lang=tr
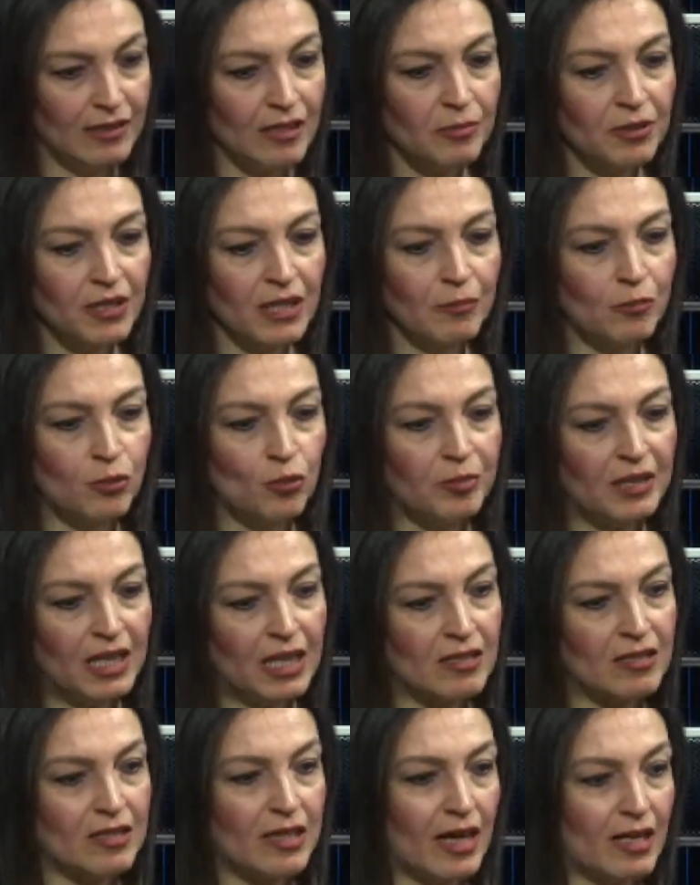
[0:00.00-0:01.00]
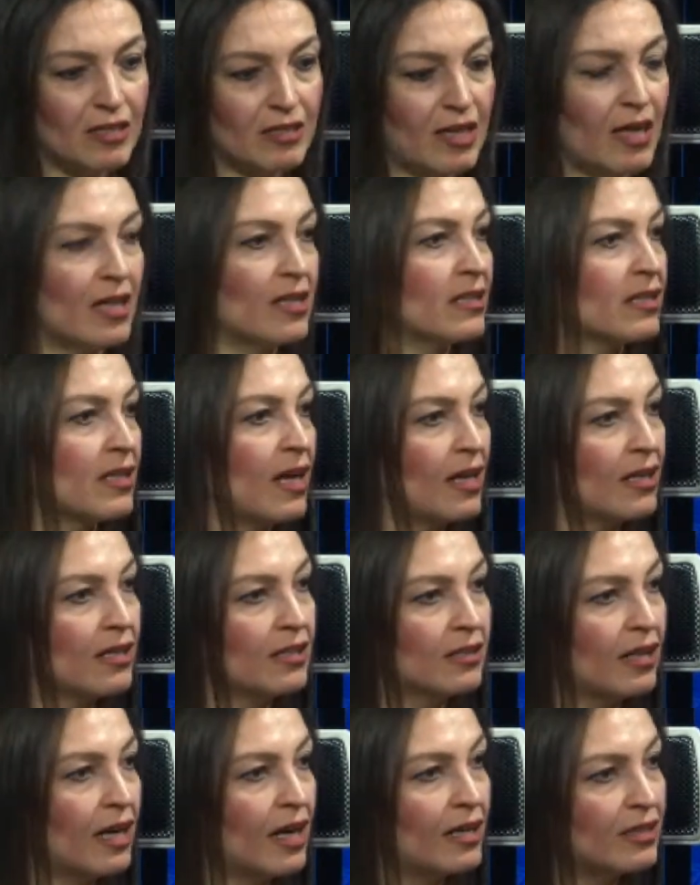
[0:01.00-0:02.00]
Tabii ki bu bireysel seanslar
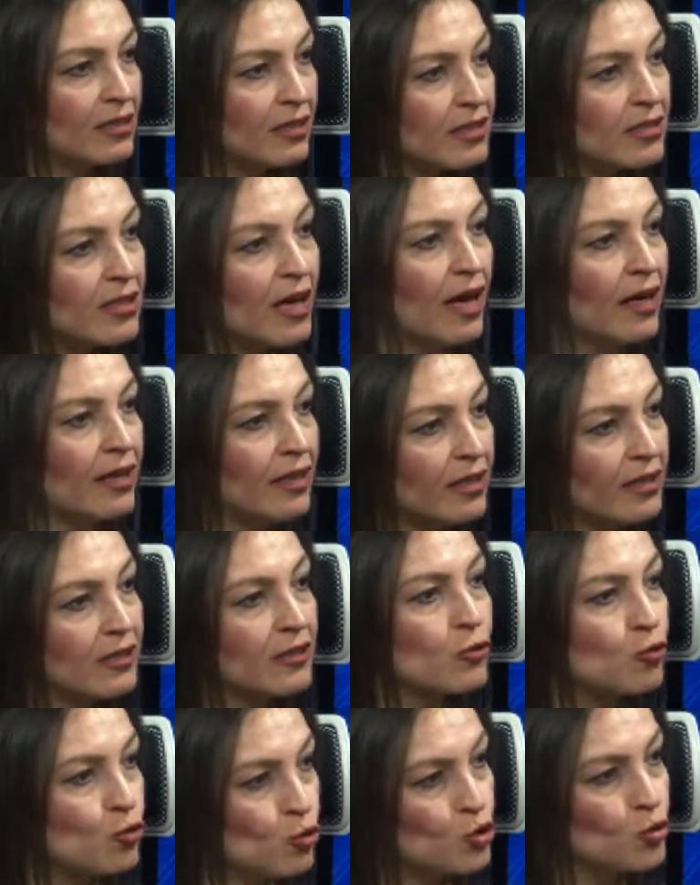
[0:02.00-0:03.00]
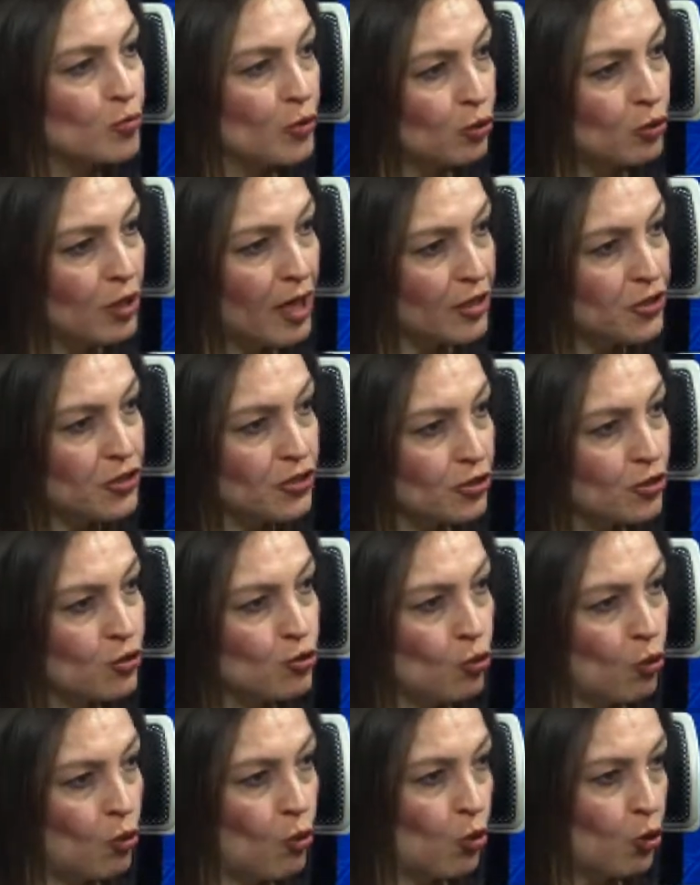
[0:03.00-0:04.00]
kadar detaylı ya da çözüme
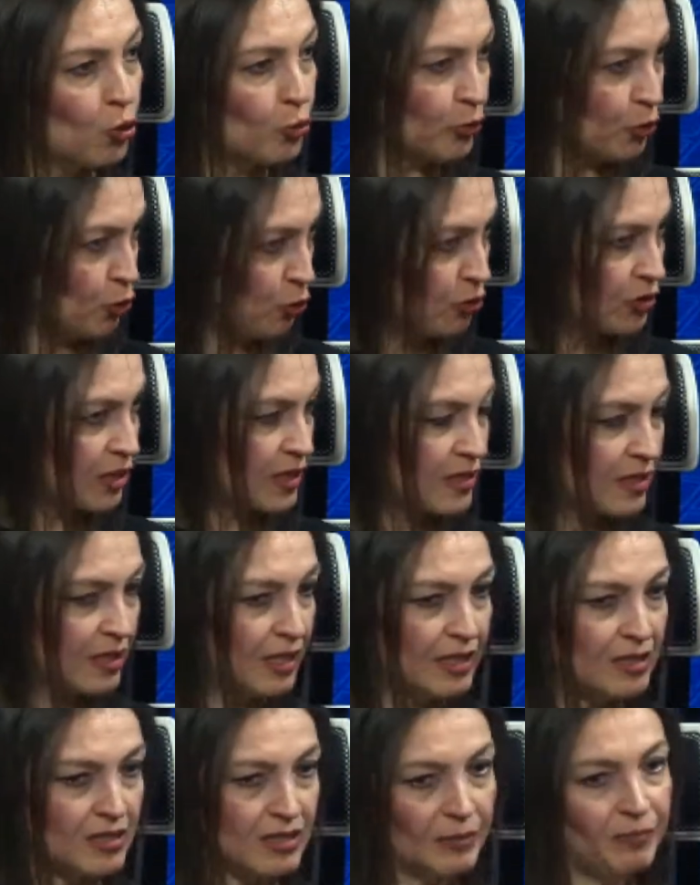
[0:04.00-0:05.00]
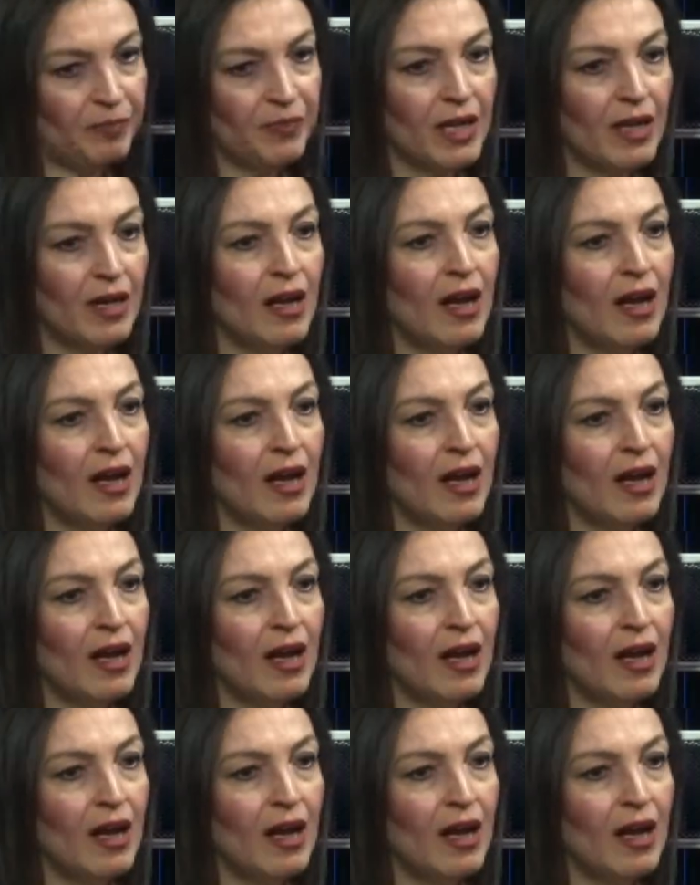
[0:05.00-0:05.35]
ulaştırıcı olmuyor orası kesin.